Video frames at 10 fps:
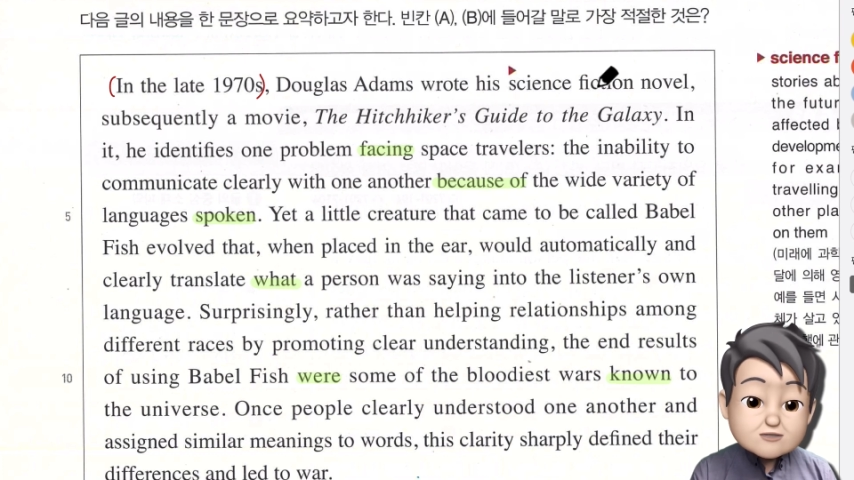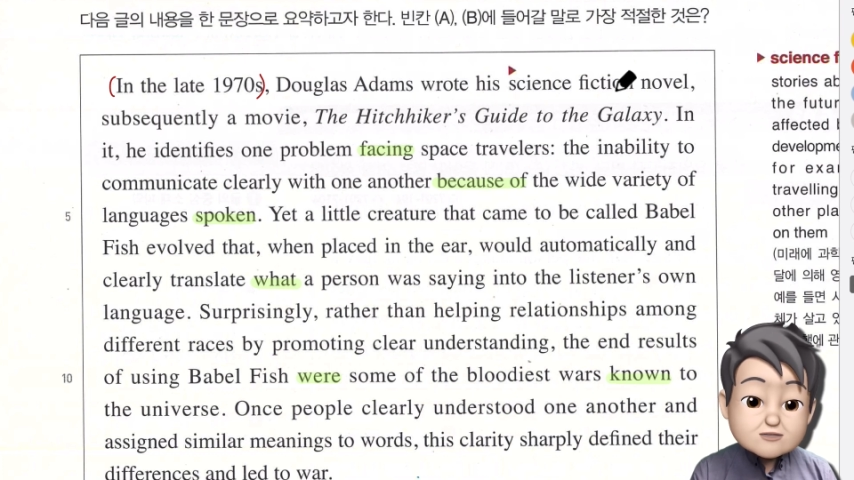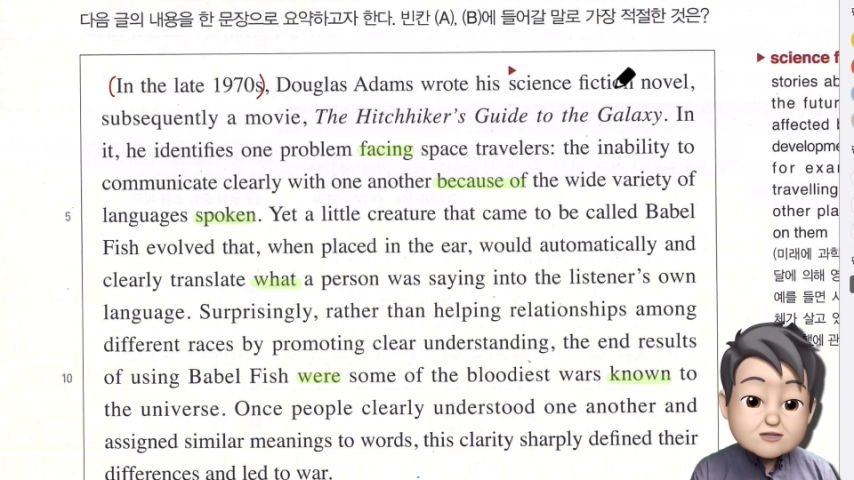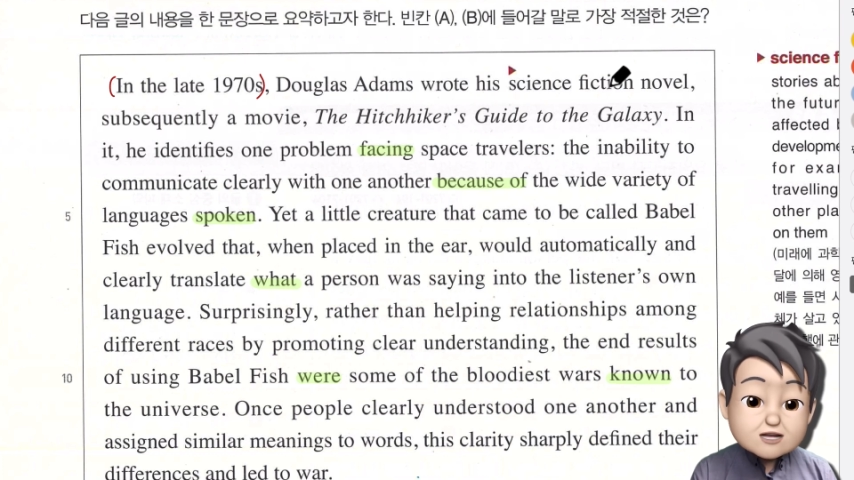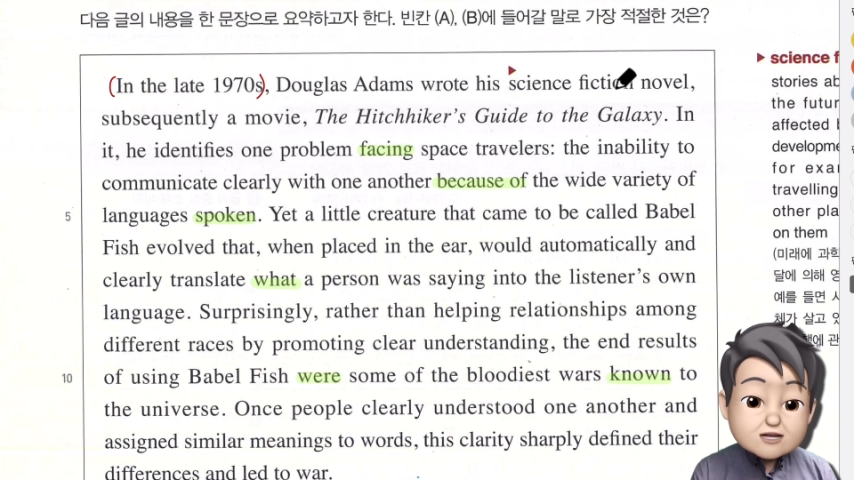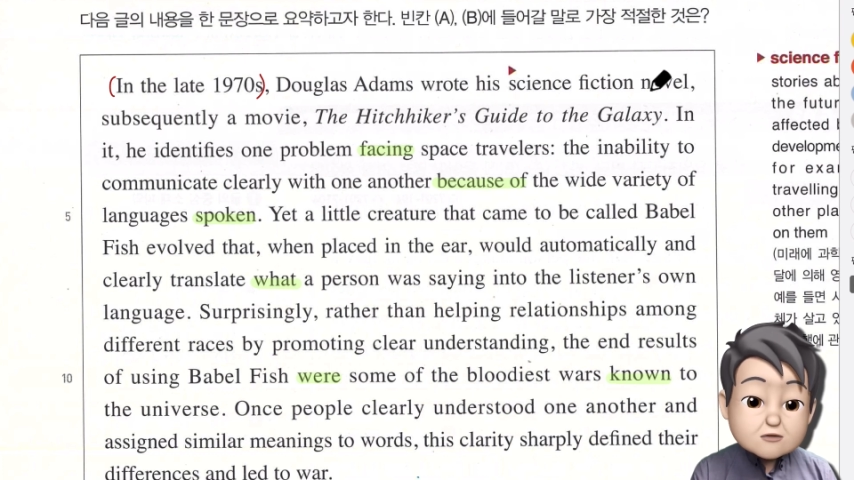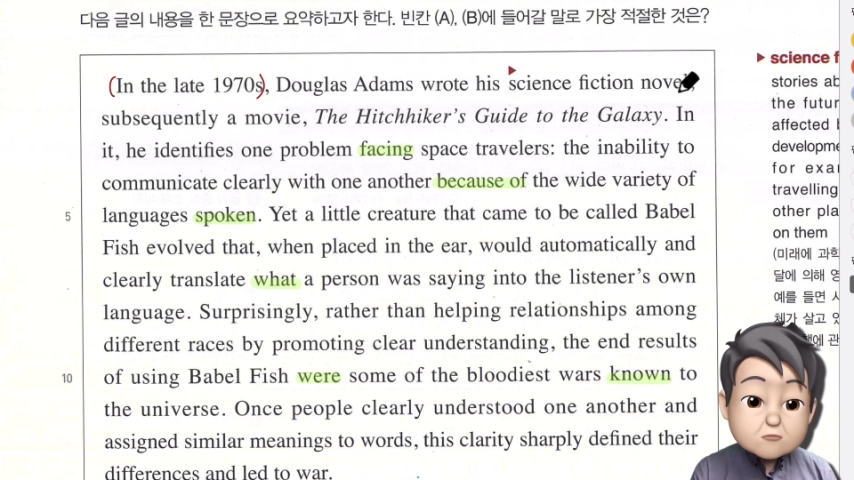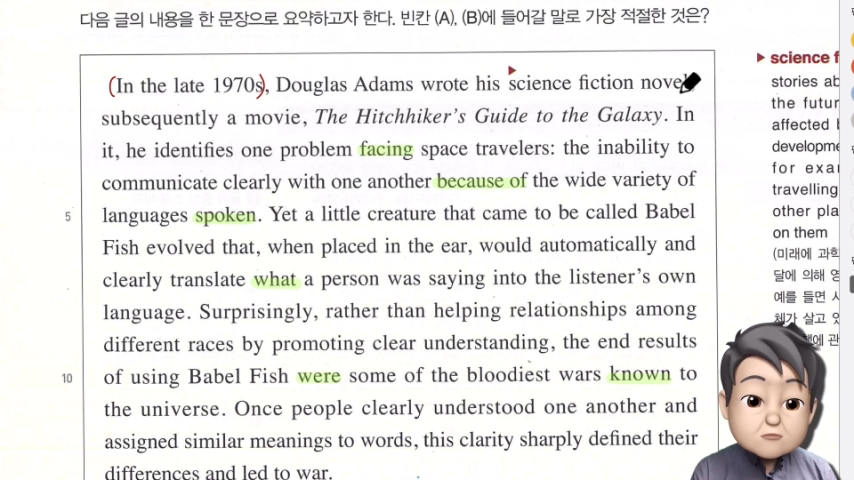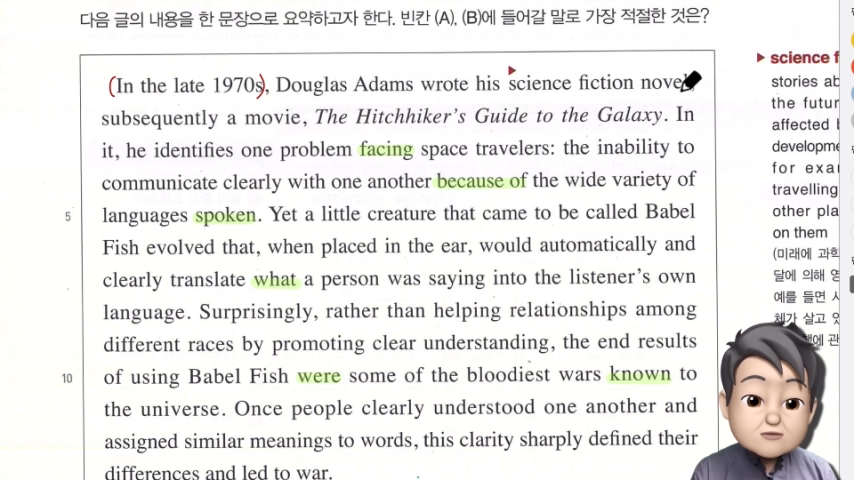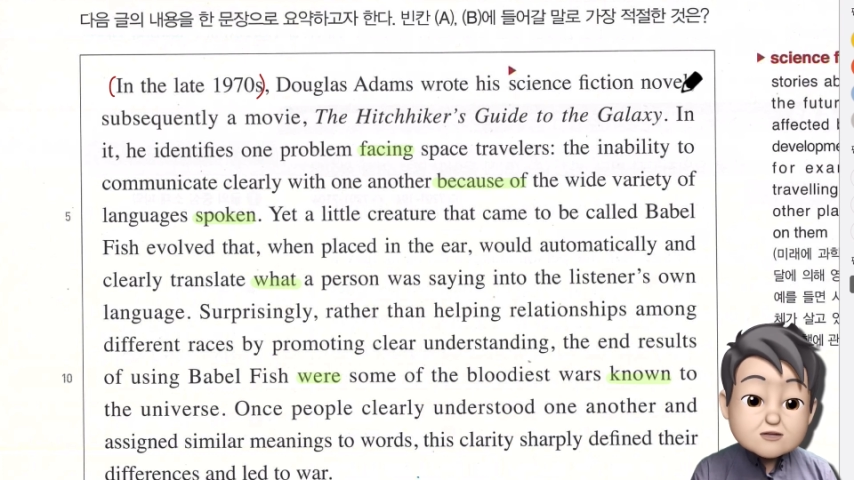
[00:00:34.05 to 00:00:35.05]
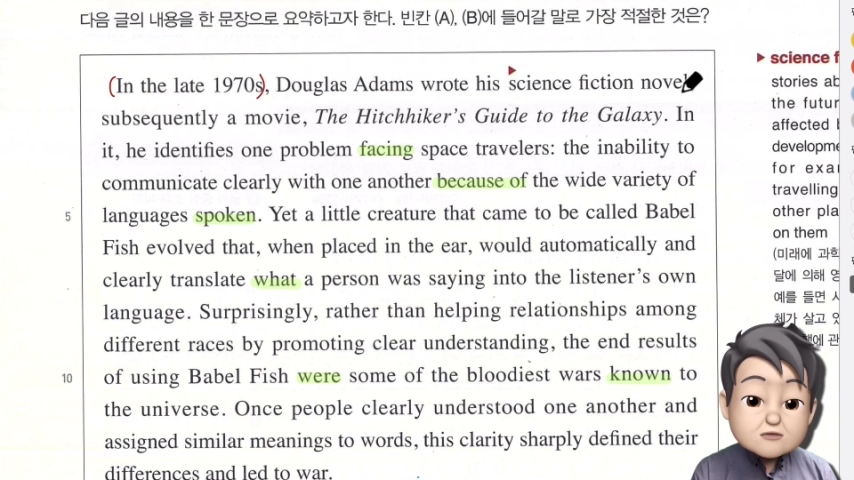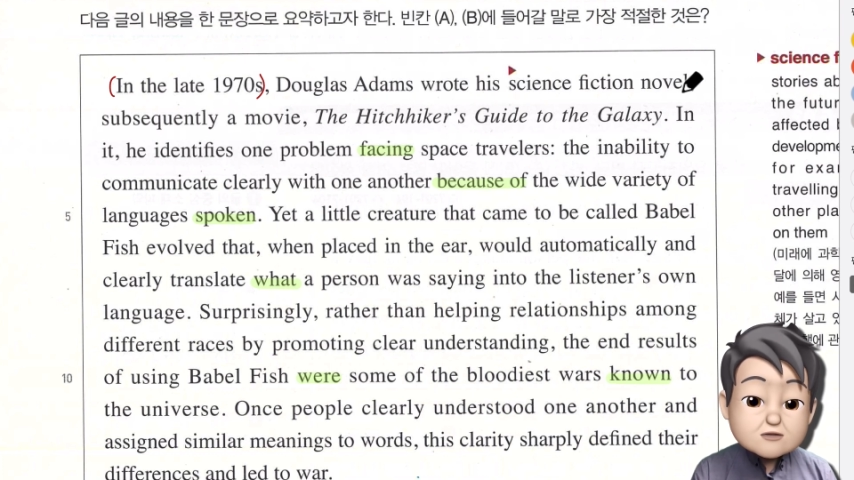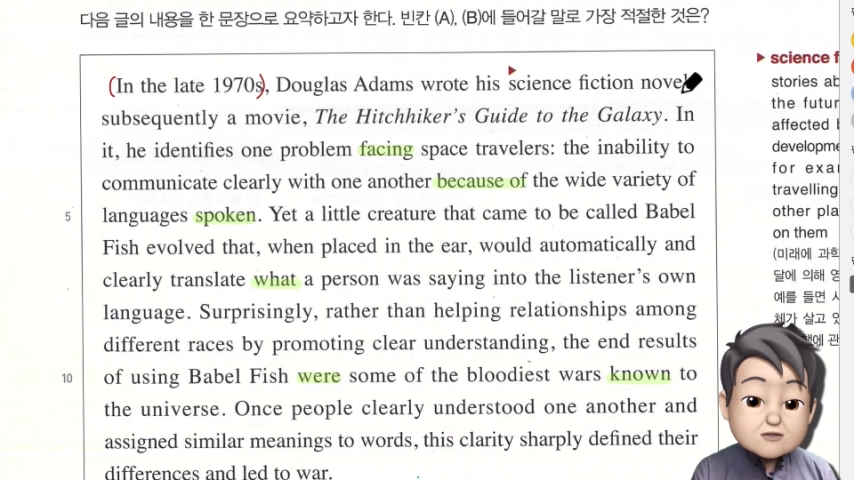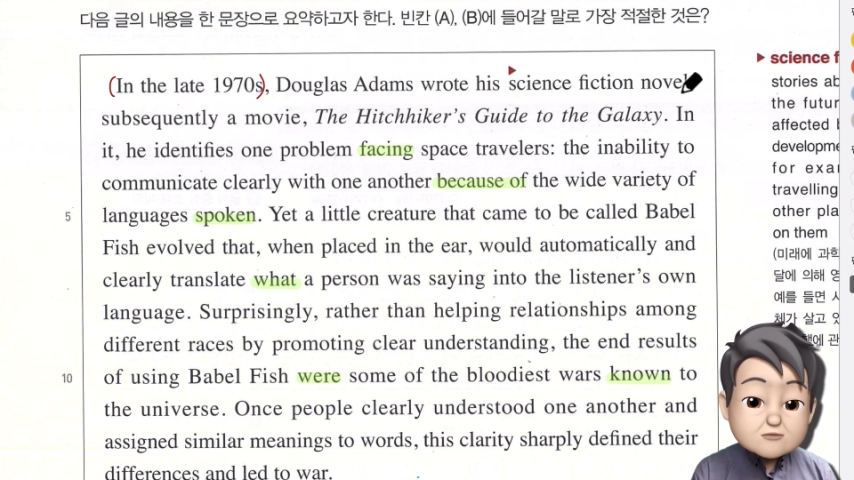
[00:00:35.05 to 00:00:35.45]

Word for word: 그의 공상과학